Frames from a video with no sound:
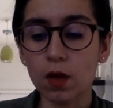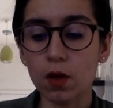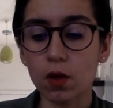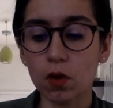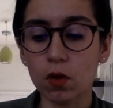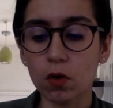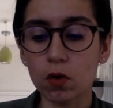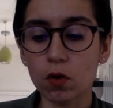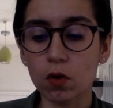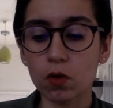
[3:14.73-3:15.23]

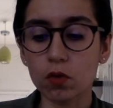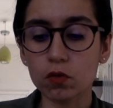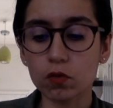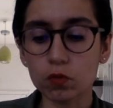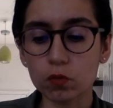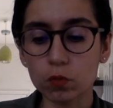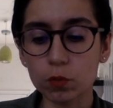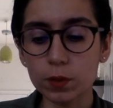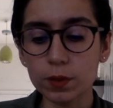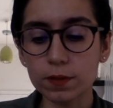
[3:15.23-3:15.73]
Euh,
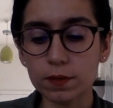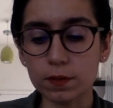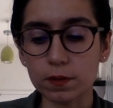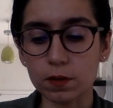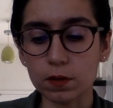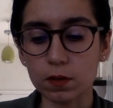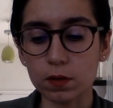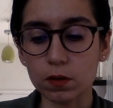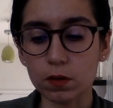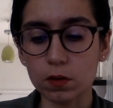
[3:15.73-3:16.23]
ensuite,
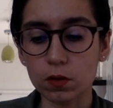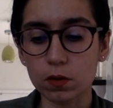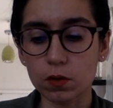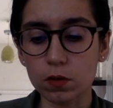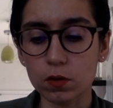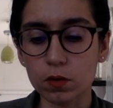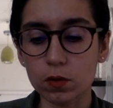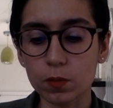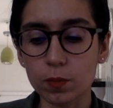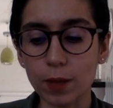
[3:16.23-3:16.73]

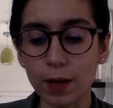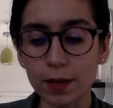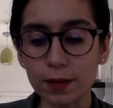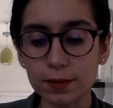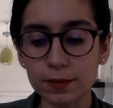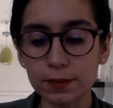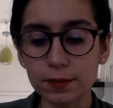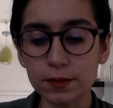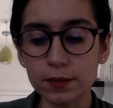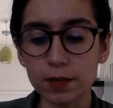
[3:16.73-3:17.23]
euh,
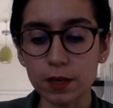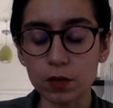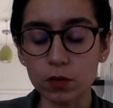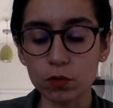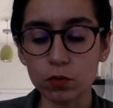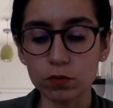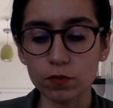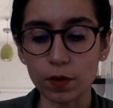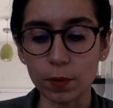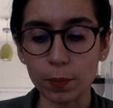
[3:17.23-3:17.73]
mardi, la
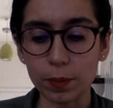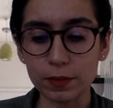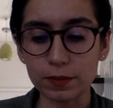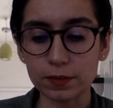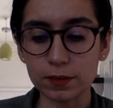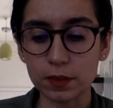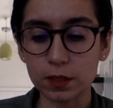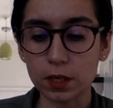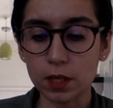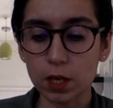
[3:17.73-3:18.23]
lune va
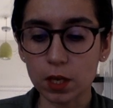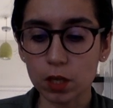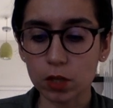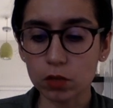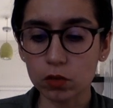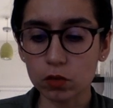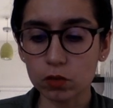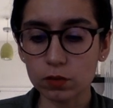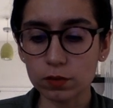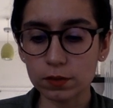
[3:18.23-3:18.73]
passer
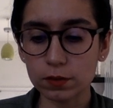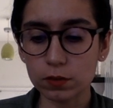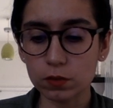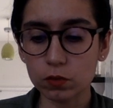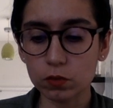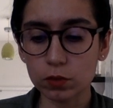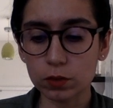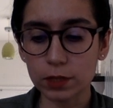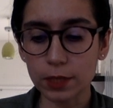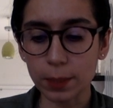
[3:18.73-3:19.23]
dans le signe
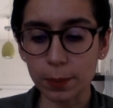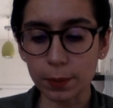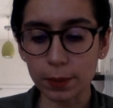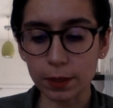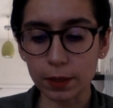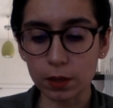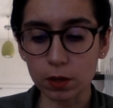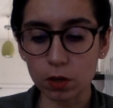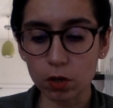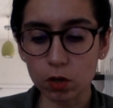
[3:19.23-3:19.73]
du
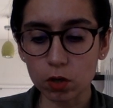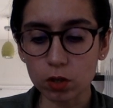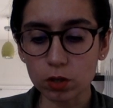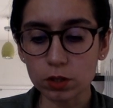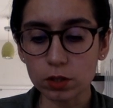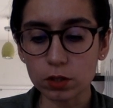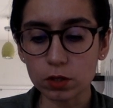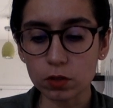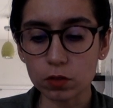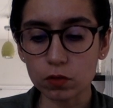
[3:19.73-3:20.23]

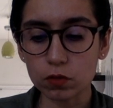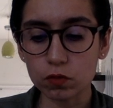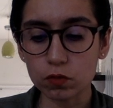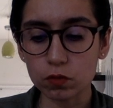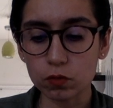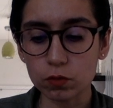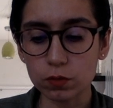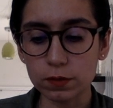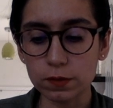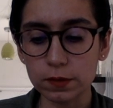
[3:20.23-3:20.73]
Capricorne, euh,
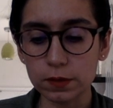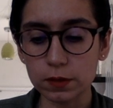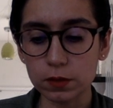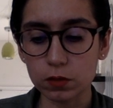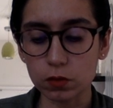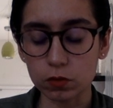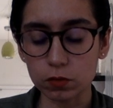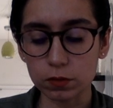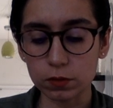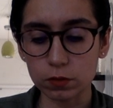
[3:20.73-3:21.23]
jeudi
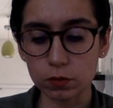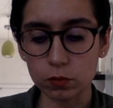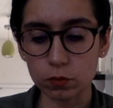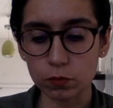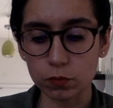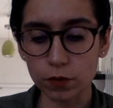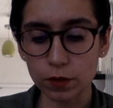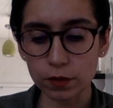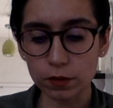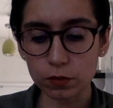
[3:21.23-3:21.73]
dans le signe du
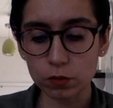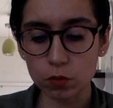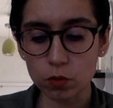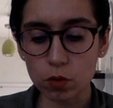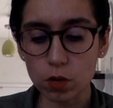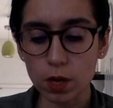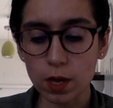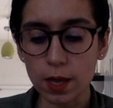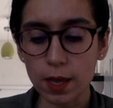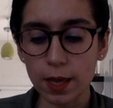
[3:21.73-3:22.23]

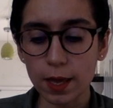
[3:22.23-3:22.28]
Verseau,